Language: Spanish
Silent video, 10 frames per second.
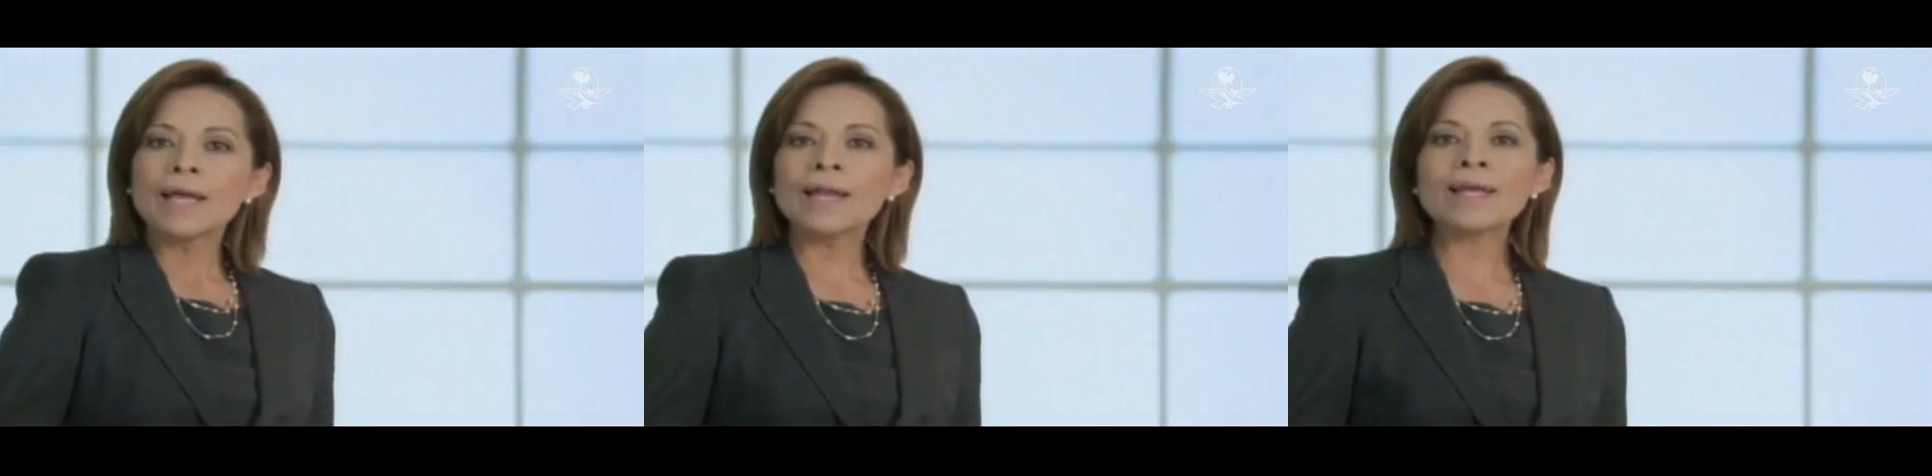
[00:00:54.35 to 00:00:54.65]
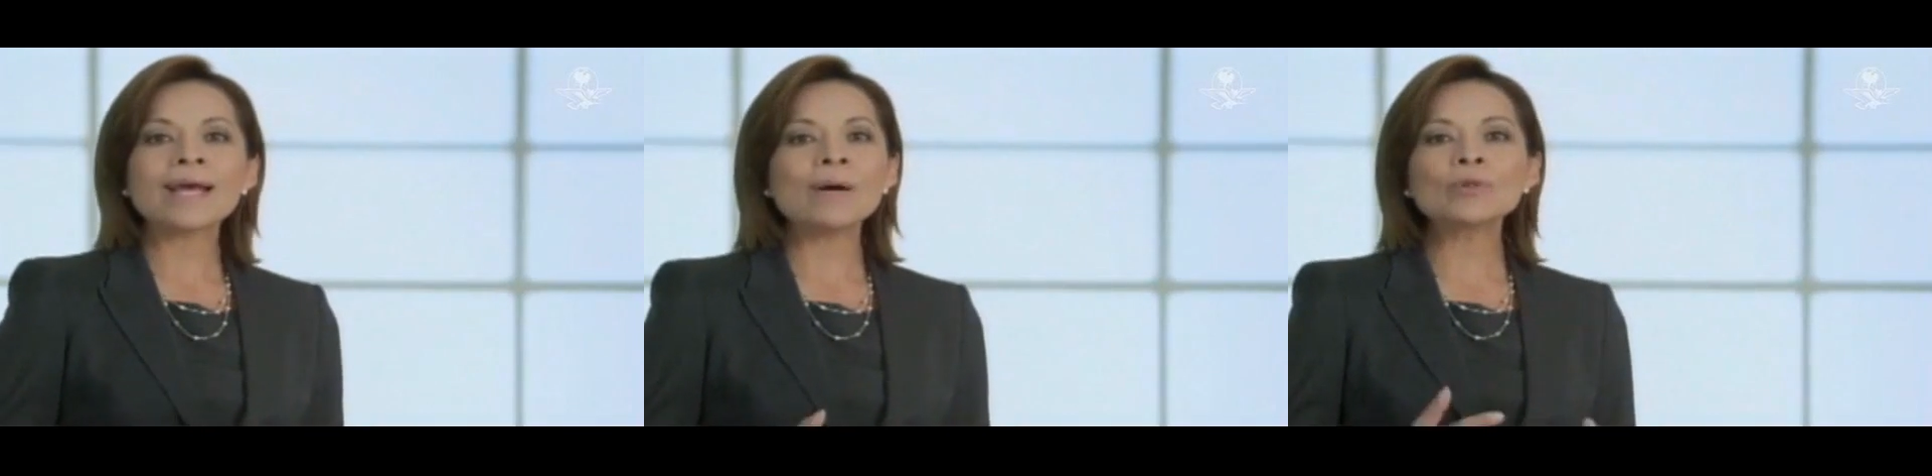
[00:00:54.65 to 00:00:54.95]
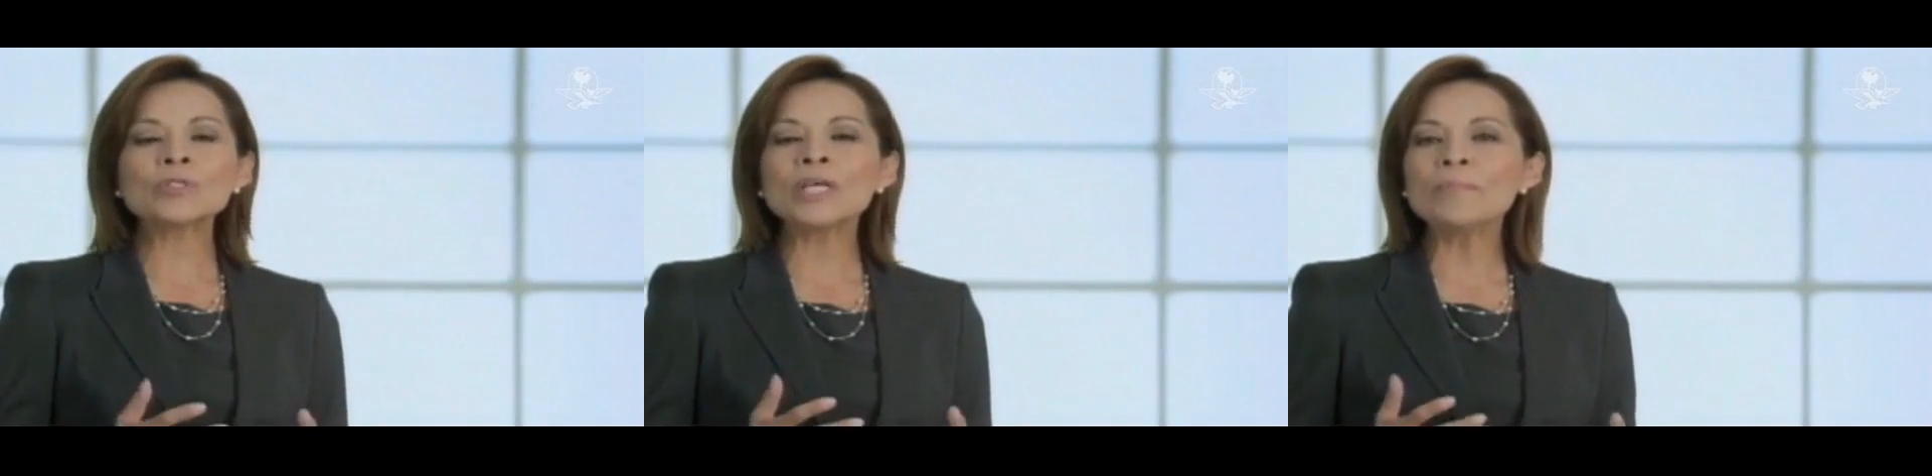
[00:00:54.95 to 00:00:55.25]

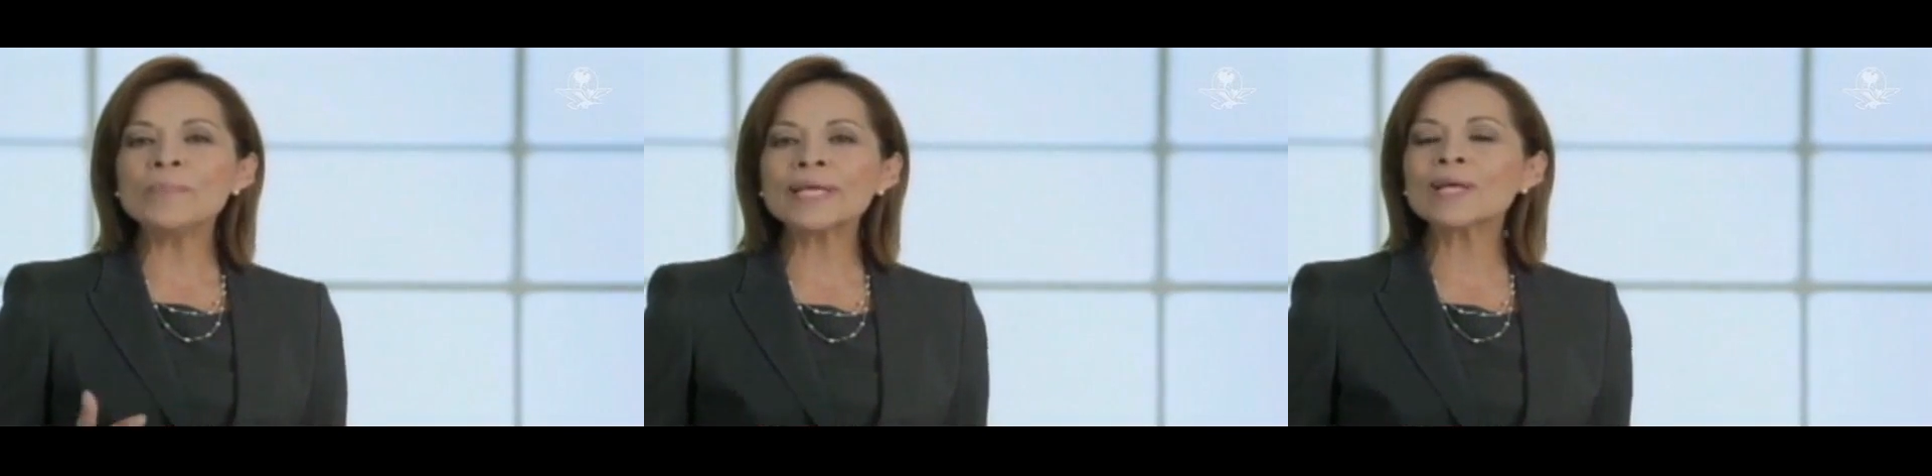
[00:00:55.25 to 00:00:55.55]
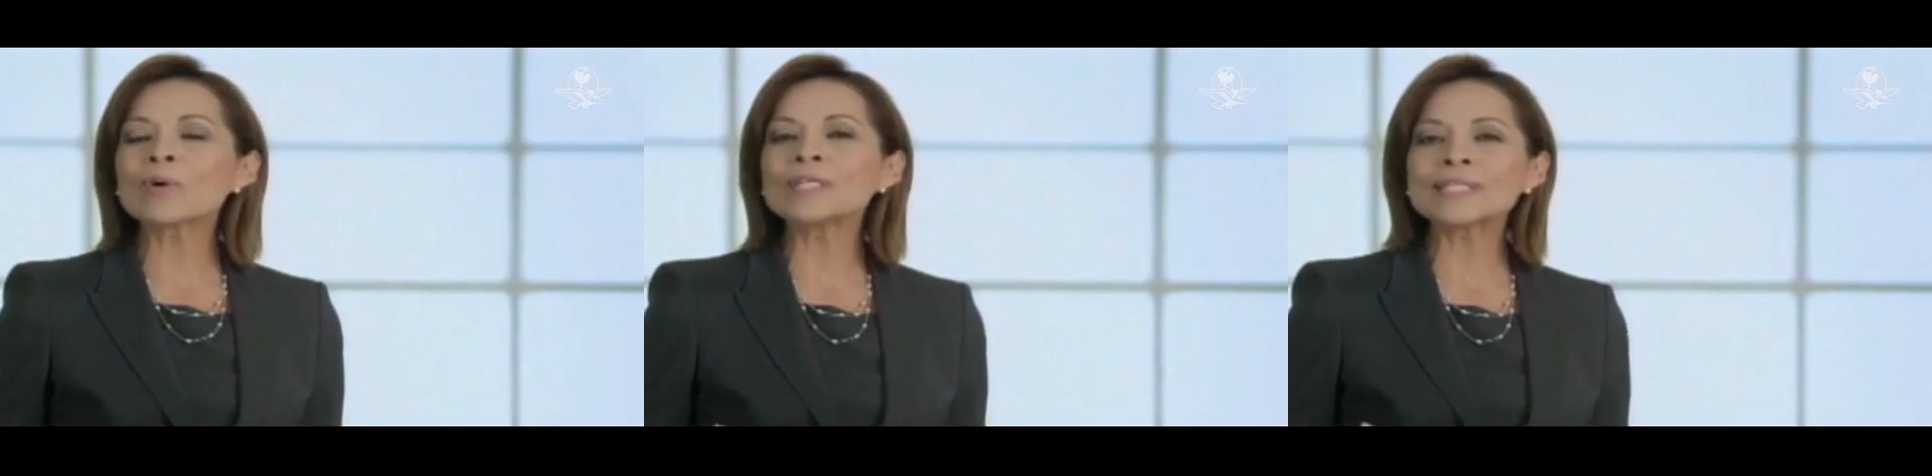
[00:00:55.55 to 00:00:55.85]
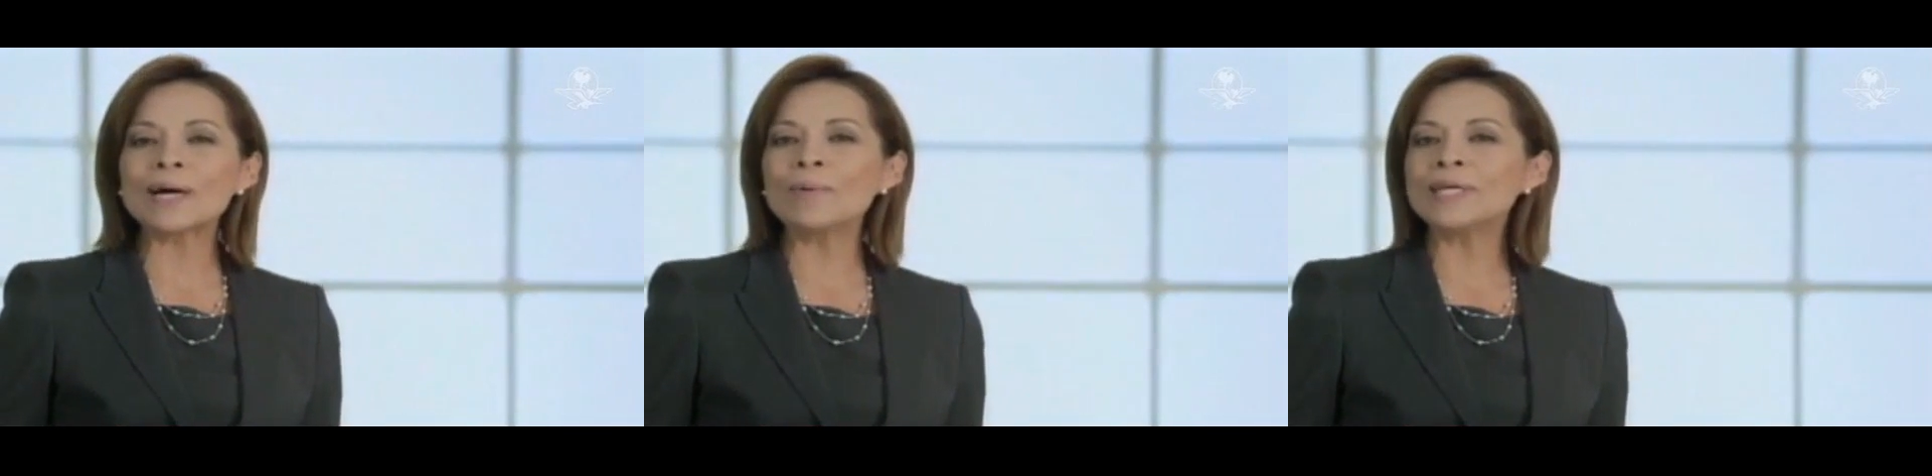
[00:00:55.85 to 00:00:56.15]
Elijamos el México
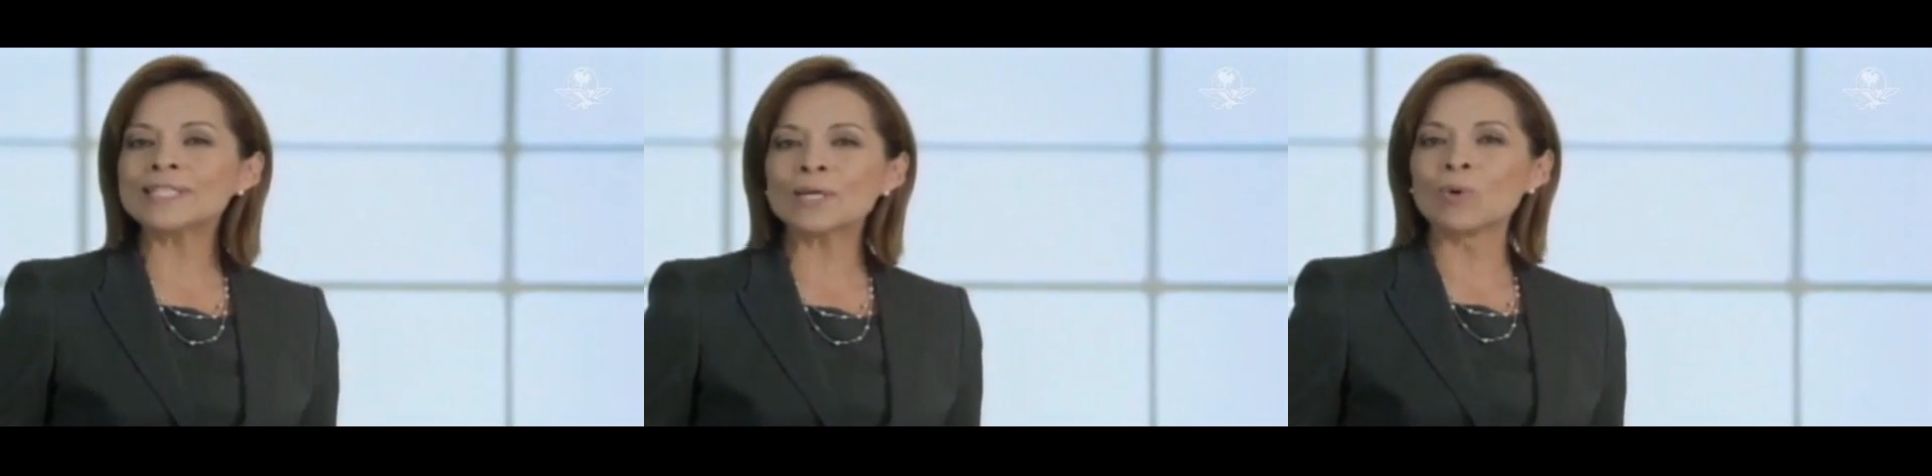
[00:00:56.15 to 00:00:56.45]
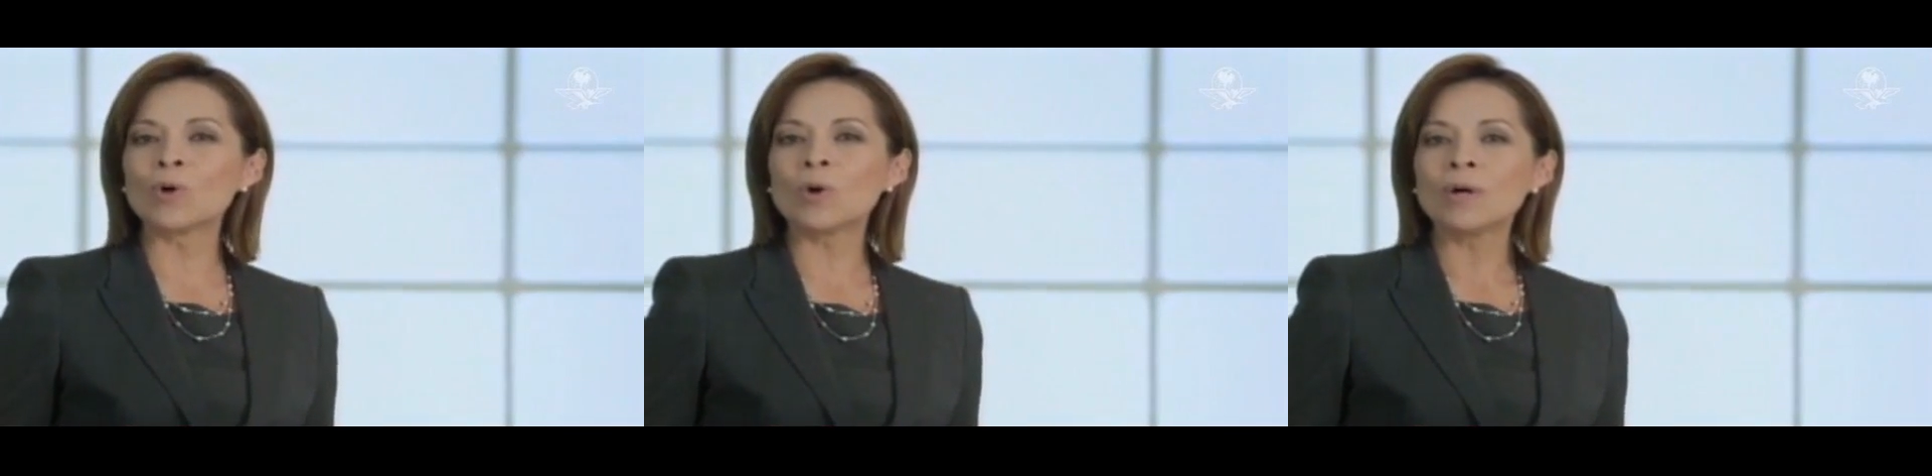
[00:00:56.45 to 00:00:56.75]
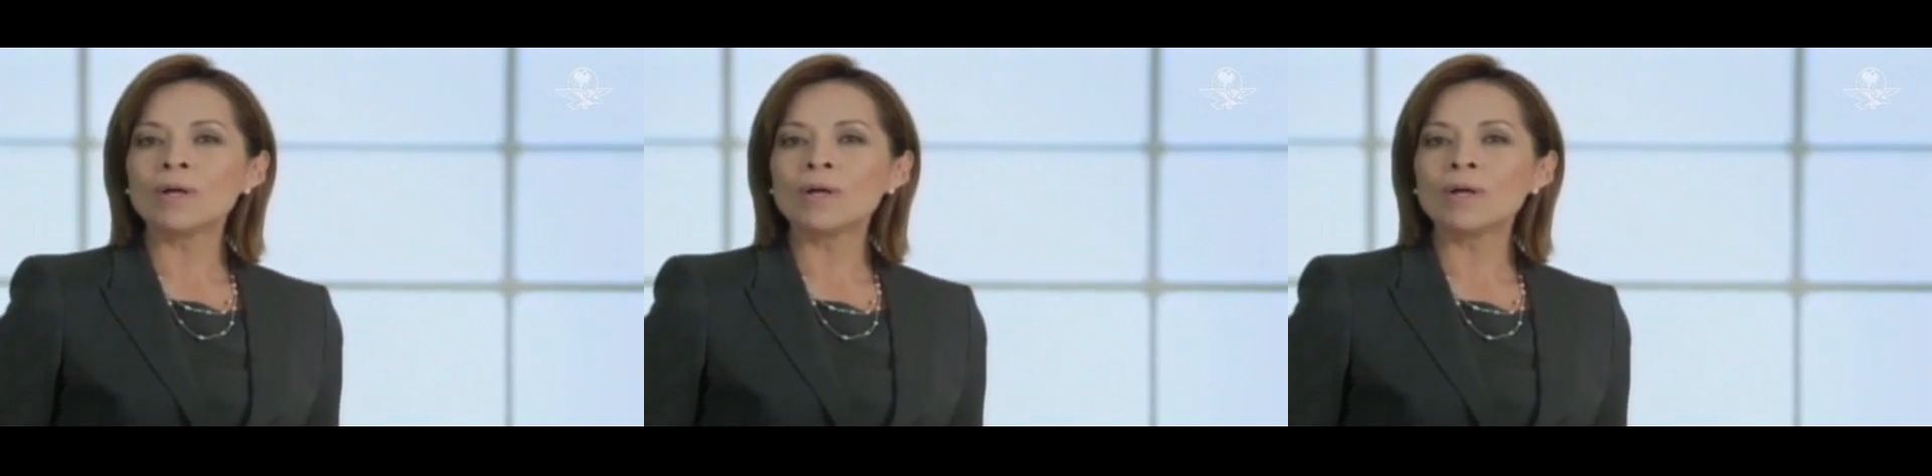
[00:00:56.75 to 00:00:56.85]
estable y seguro.